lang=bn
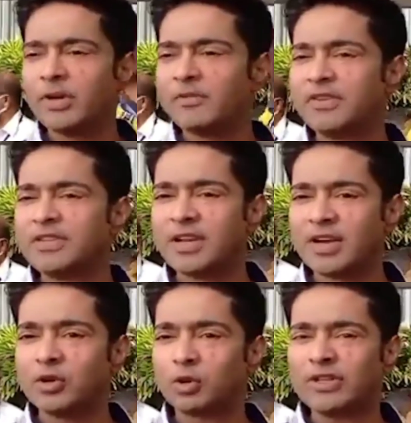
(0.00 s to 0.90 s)
আমি
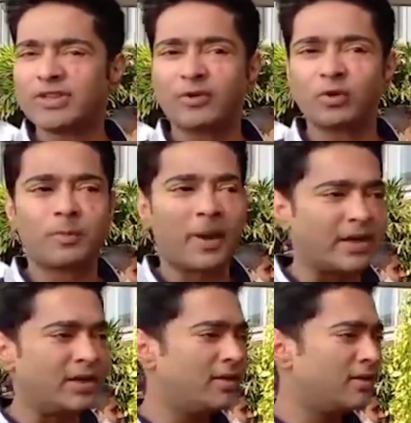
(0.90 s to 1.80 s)
ফিজিক্যাল নোটিশ এখনও
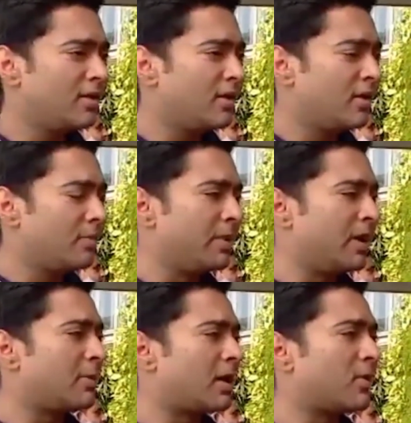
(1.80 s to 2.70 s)
পাইনি
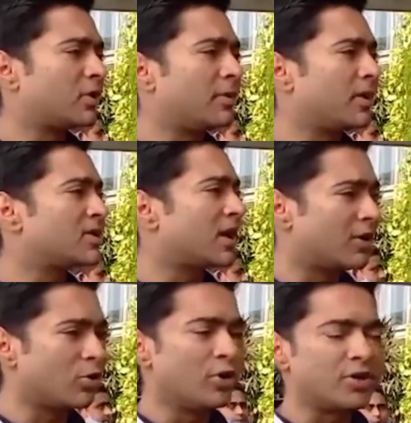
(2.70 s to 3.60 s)
মেল মারফত আমাকে
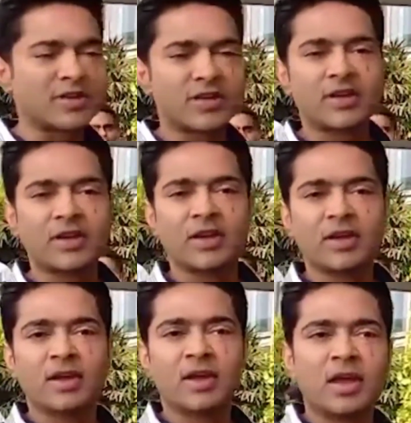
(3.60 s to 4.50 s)
জানানো হয়েছে
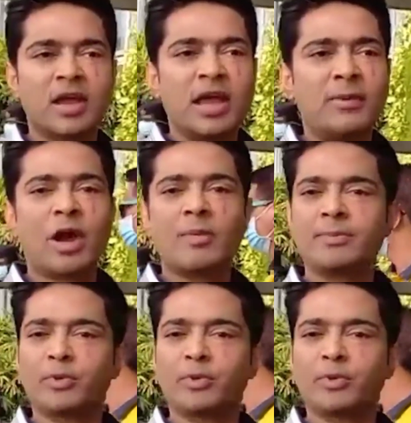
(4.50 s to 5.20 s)
এবং আমি